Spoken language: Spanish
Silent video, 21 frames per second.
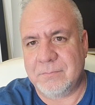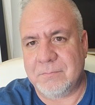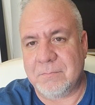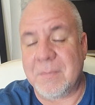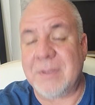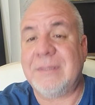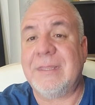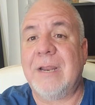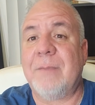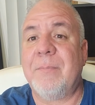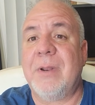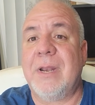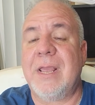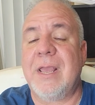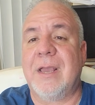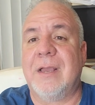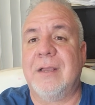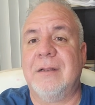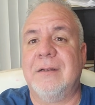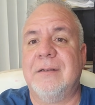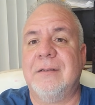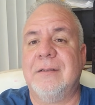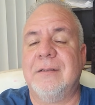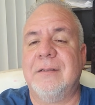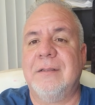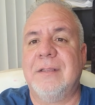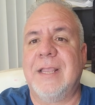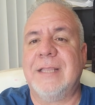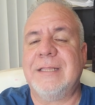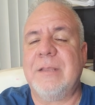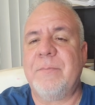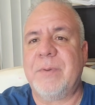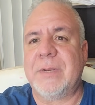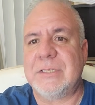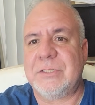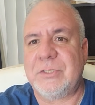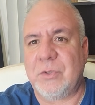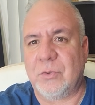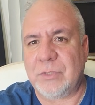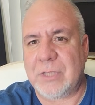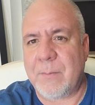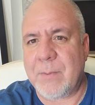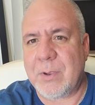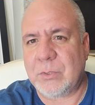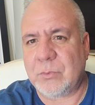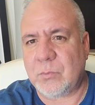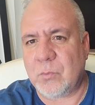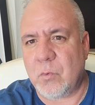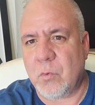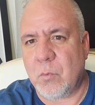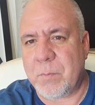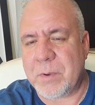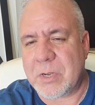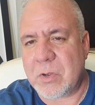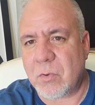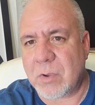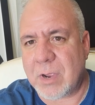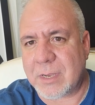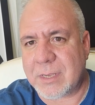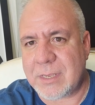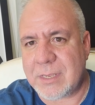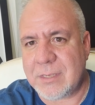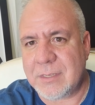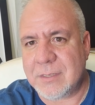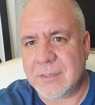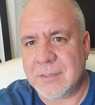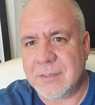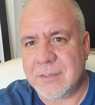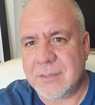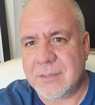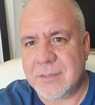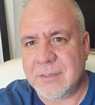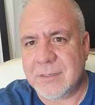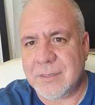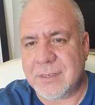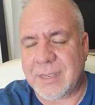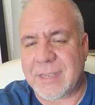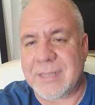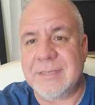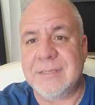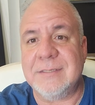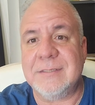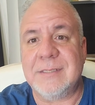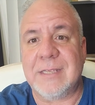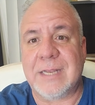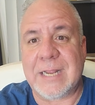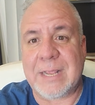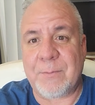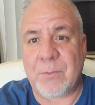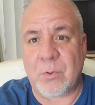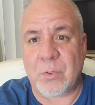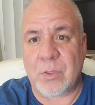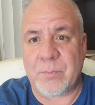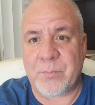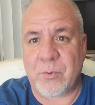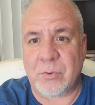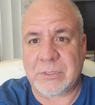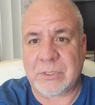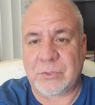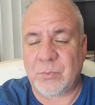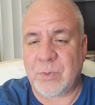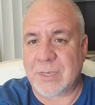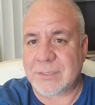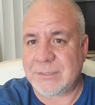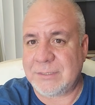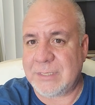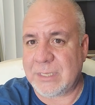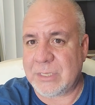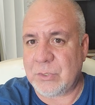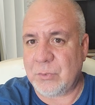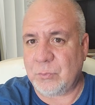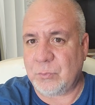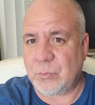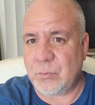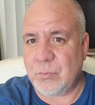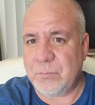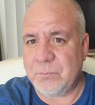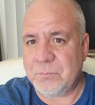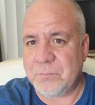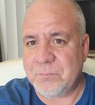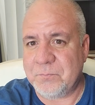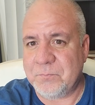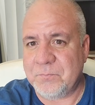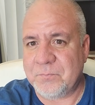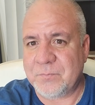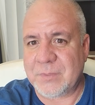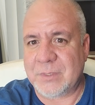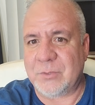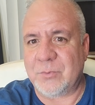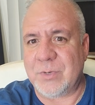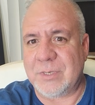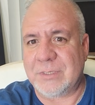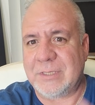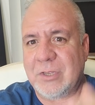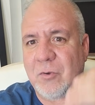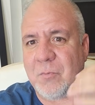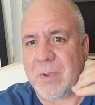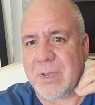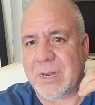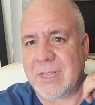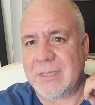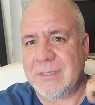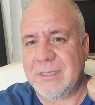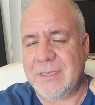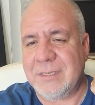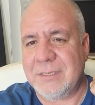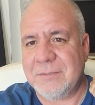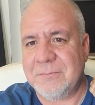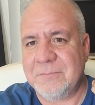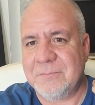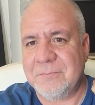¿Viste la pelea? ¿Qué te pareció? Dame tu opinión aquí en Cerebro los Deportes, tu casita de YouTube donde está lo más grande,